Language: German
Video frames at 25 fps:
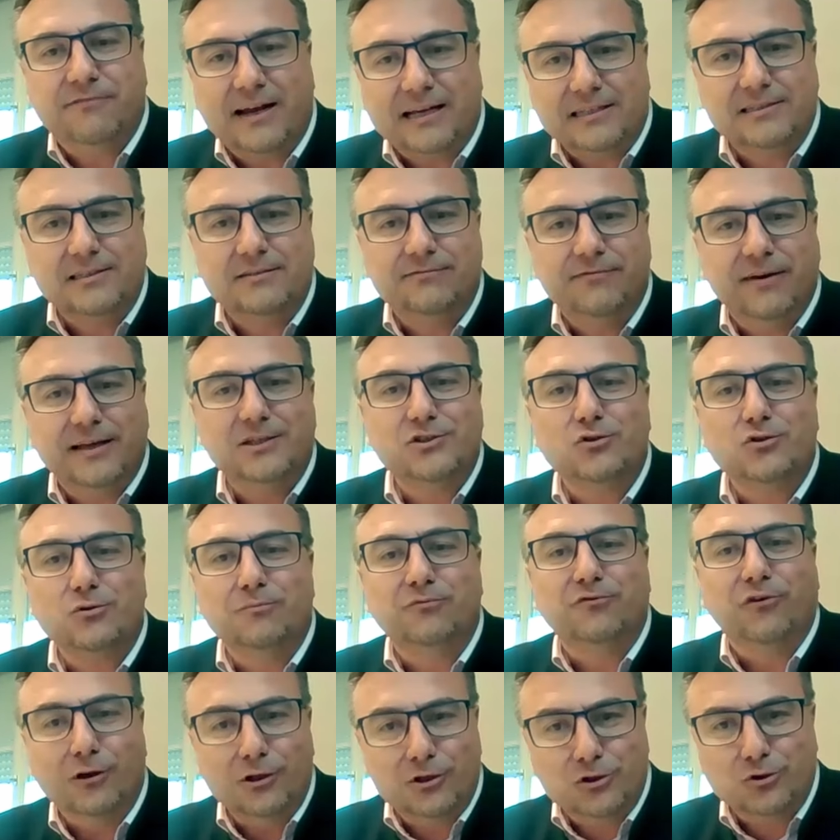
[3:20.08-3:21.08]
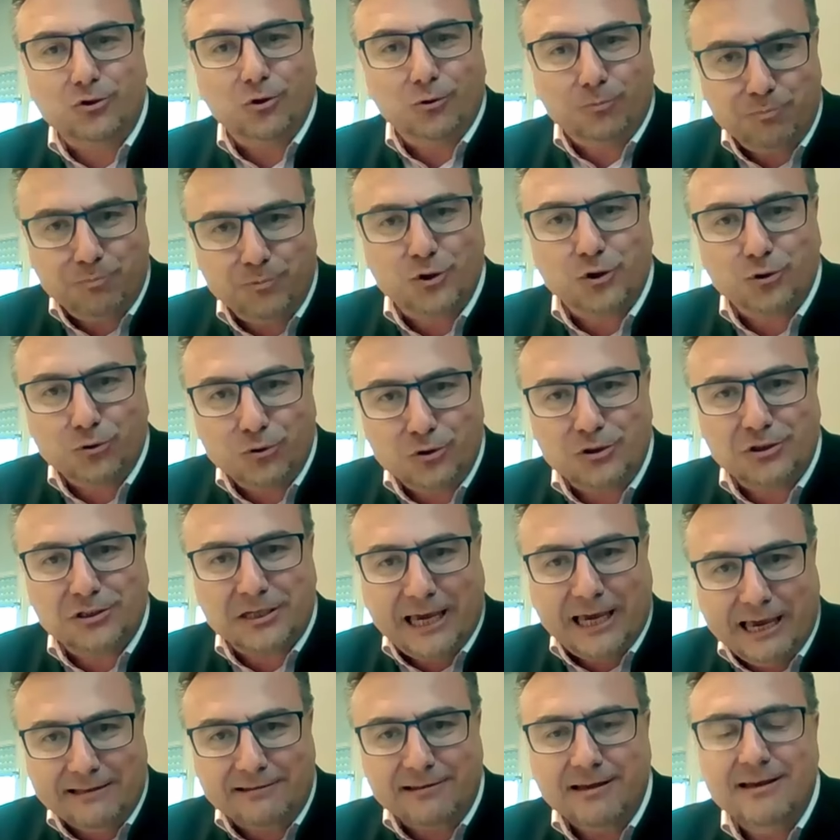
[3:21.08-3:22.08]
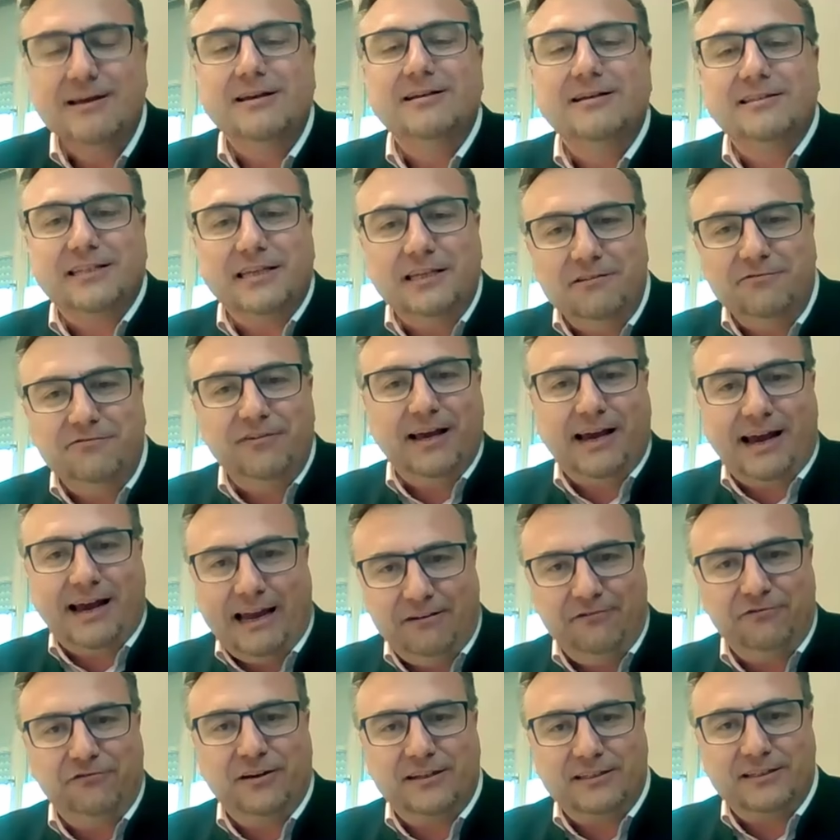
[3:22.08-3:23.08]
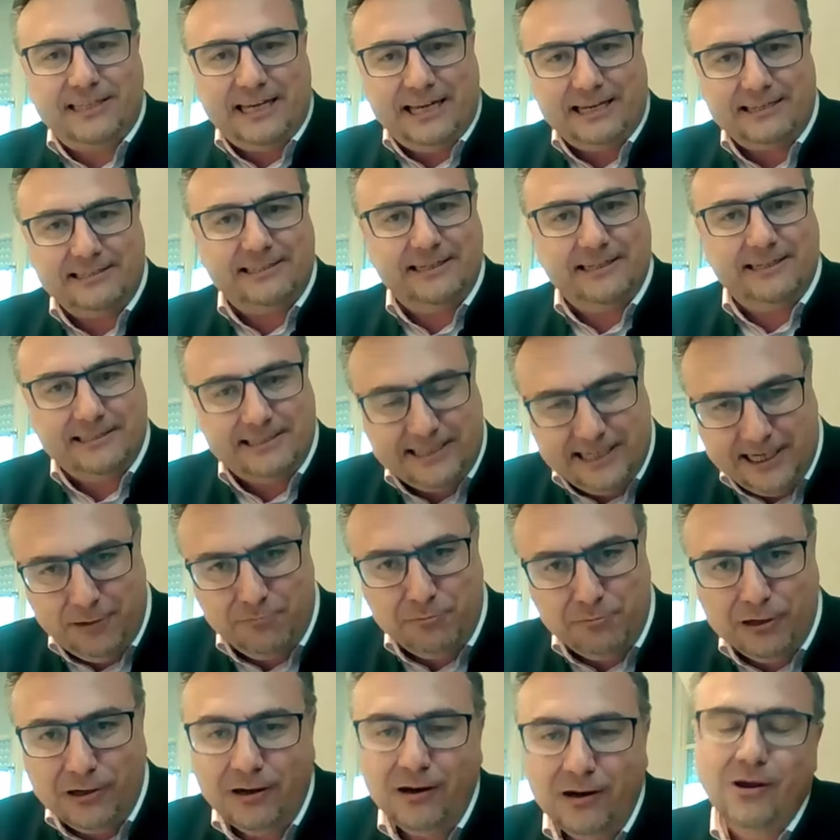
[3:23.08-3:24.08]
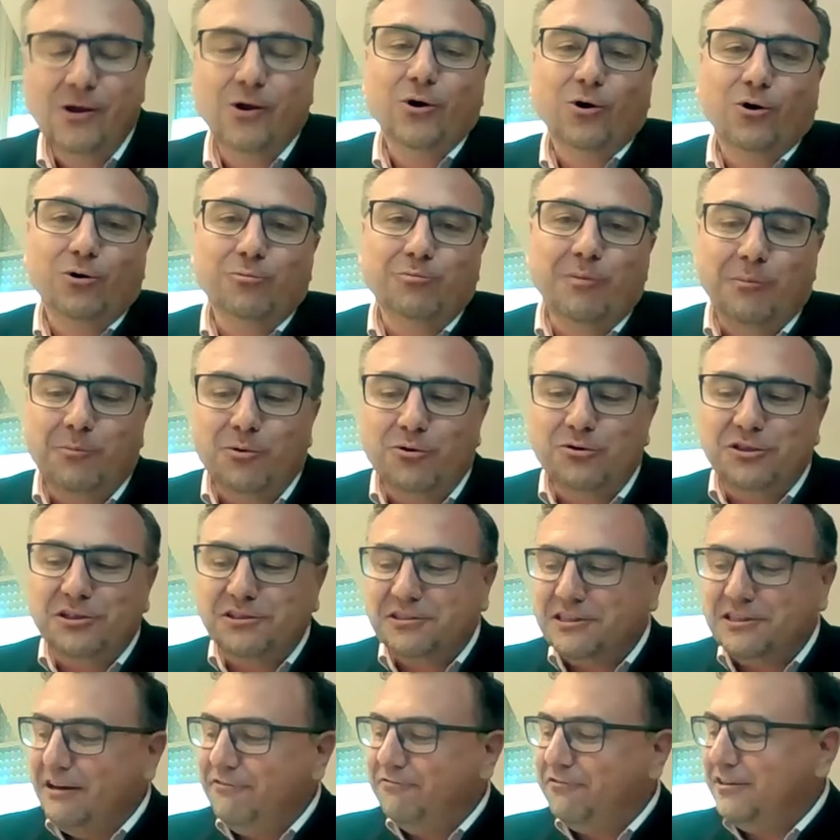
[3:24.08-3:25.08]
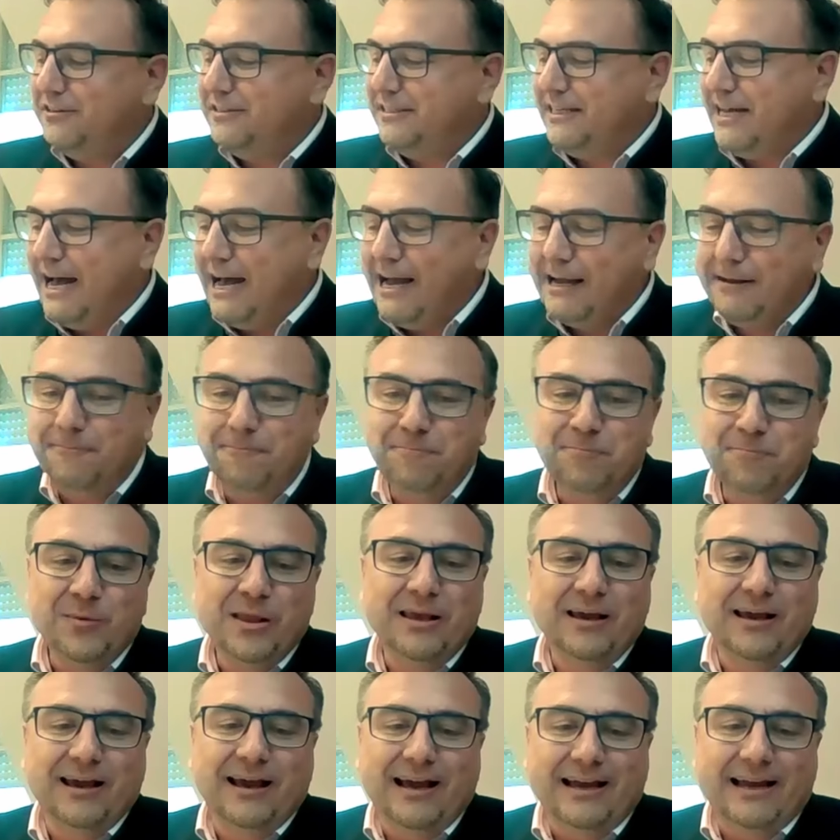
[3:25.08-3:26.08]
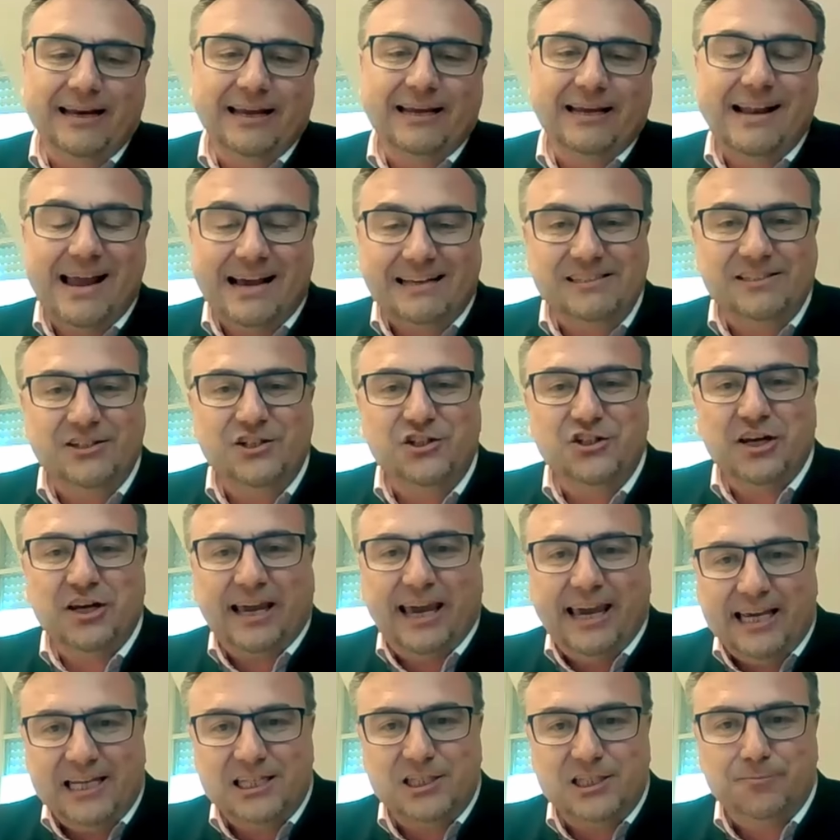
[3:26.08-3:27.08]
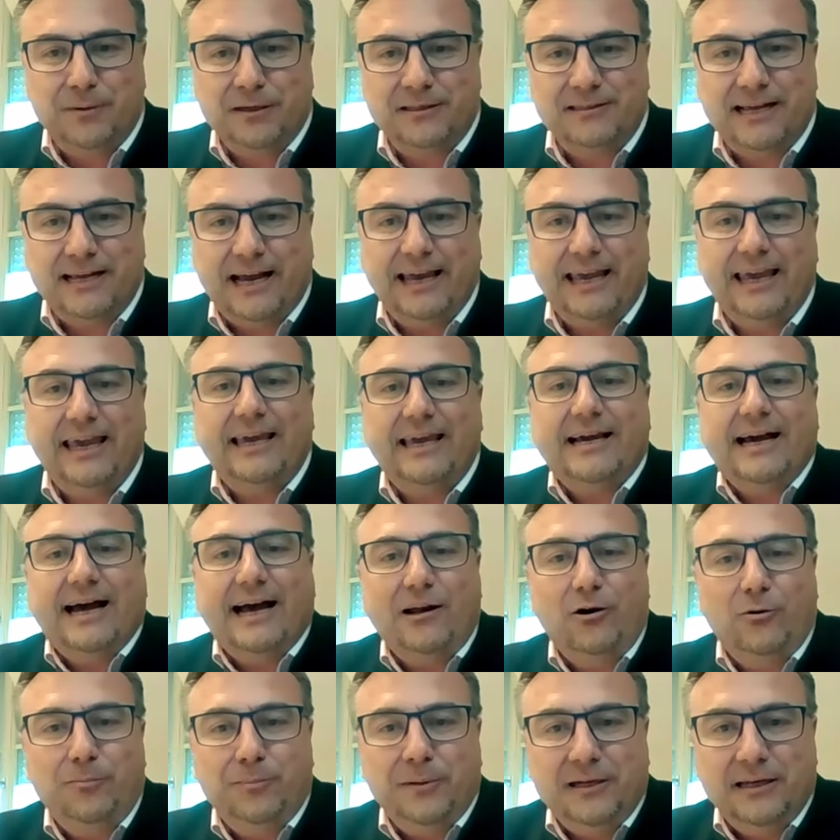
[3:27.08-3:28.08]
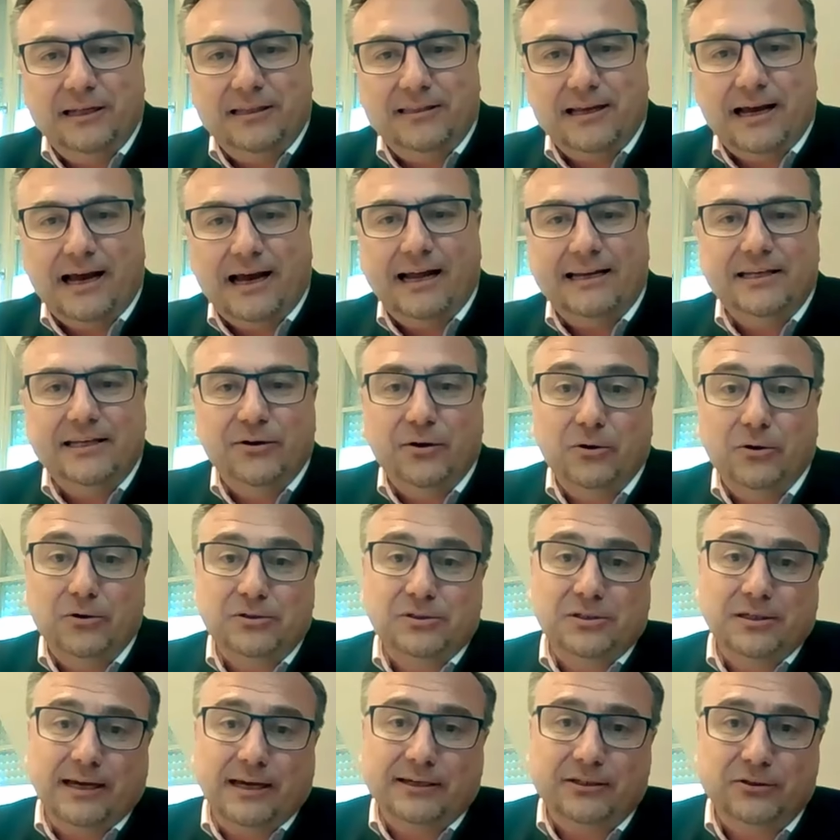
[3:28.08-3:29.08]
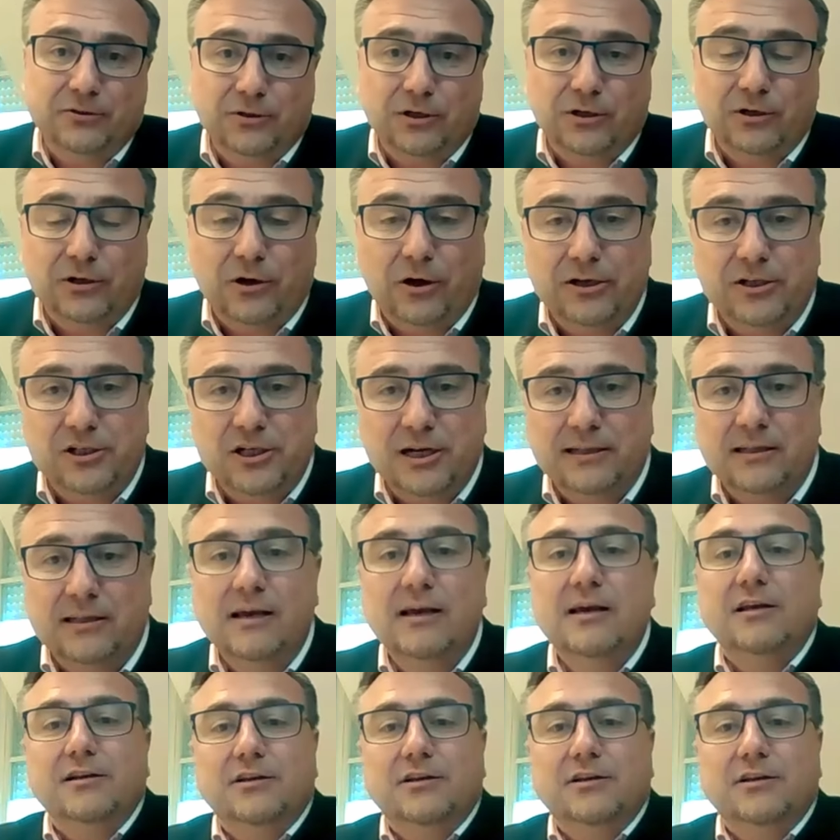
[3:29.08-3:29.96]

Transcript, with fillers: was, wenn es um Volksgruppenschutz geht, sind wir einfach sehr sensibel. Und man muss es einfach sagen, eine klassische Rechtspartei, egal ob in Italien, Österreich oder Deutschland,